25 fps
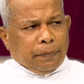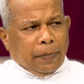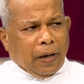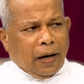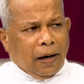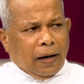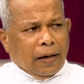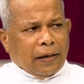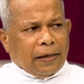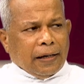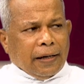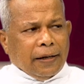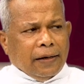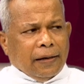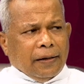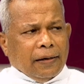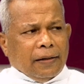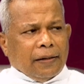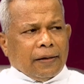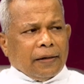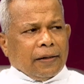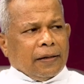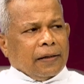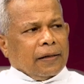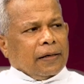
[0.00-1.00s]
மாலை
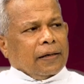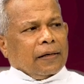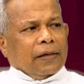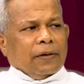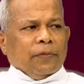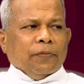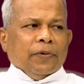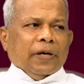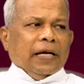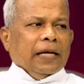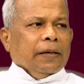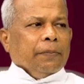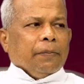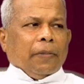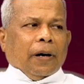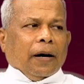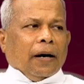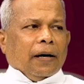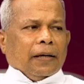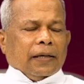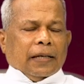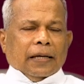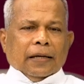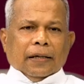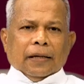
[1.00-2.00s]
வெளி
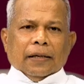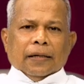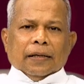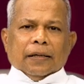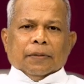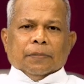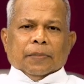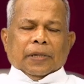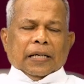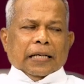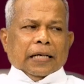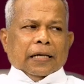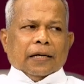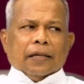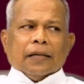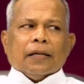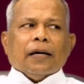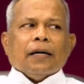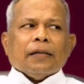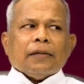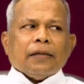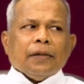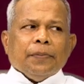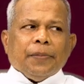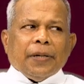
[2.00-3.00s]
மாலை மாலைனா
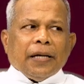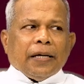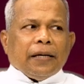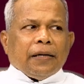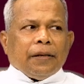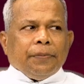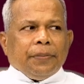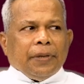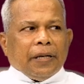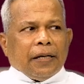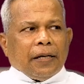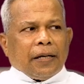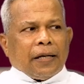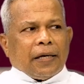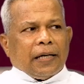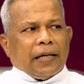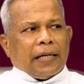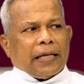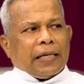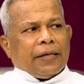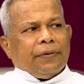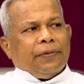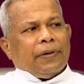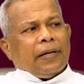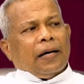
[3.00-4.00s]
நான்கு மணிக்கு அப்படின்னு நீங்கள்
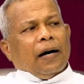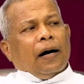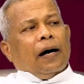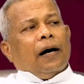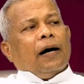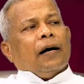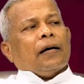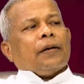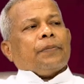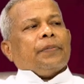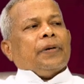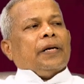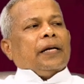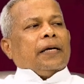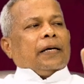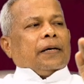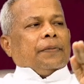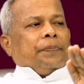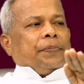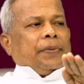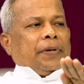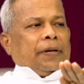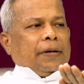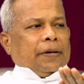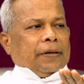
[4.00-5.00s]
நினைக்க வேண்டாம் ஆறு மணிக்கு
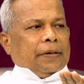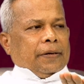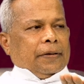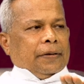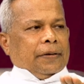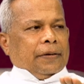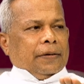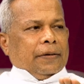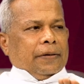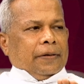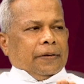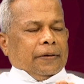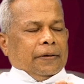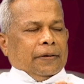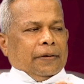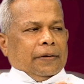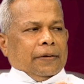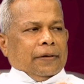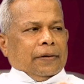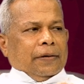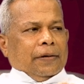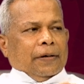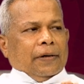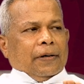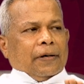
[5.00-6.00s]
பிறகு
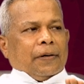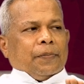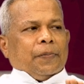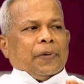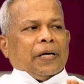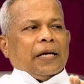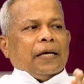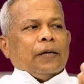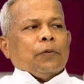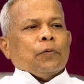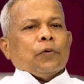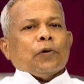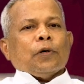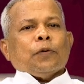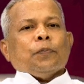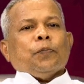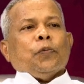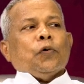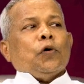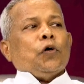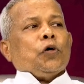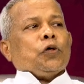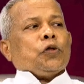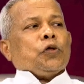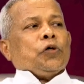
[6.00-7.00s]
ஆறு மணி ஒரு
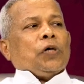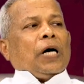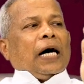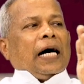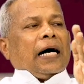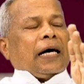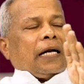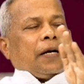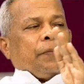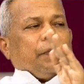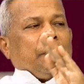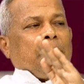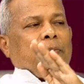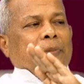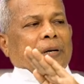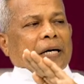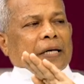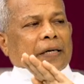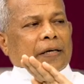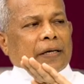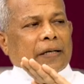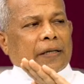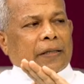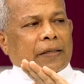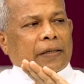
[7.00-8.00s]
பொழுது
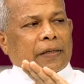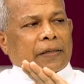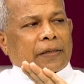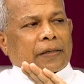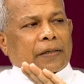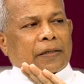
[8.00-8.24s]
ஆரம்பமாகிறது